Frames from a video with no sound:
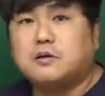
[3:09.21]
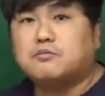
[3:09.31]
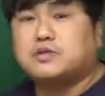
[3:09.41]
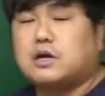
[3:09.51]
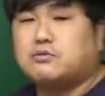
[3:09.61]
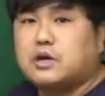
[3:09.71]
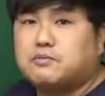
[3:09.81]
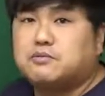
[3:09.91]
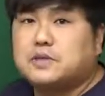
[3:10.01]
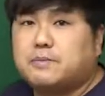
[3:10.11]
부사는 우리가
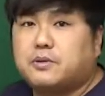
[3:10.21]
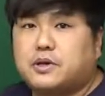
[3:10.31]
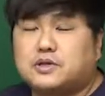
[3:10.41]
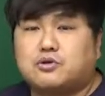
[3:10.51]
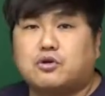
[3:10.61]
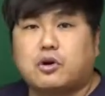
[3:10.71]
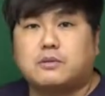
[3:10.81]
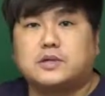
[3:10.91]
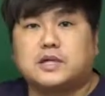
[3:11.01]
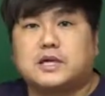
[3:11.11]
품사편에서도 여러
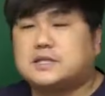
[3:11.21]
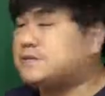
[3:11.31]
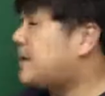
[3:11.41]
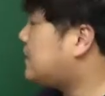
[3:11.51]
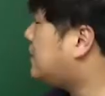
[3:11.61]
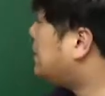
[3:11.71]
번 얘기했지만